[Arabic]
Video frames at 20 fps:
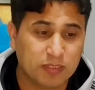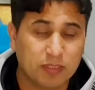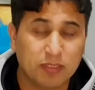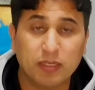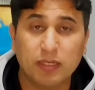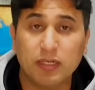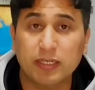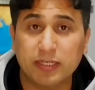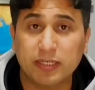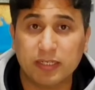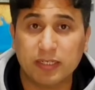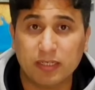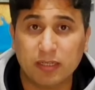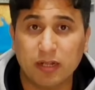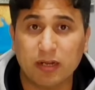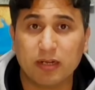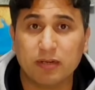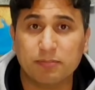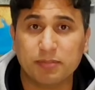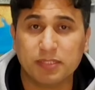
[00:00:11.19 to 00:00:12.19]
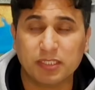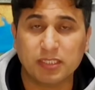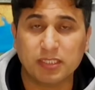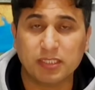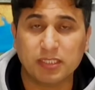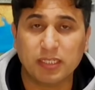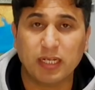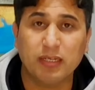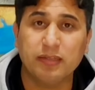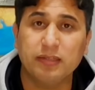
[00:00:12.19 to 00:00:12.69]
اللي كيهضر
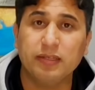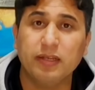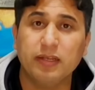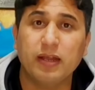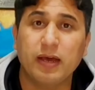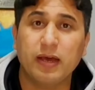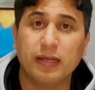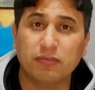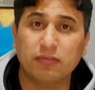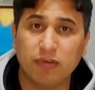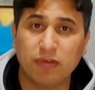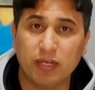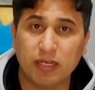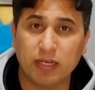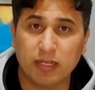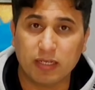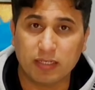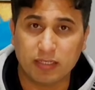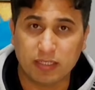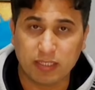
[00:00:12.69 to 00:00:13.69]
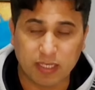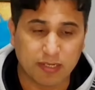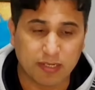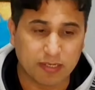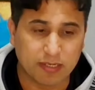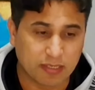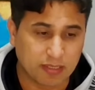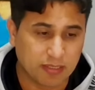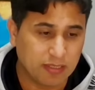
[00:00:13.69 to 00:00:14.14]
بالصحة ديال الأطفال ديالنا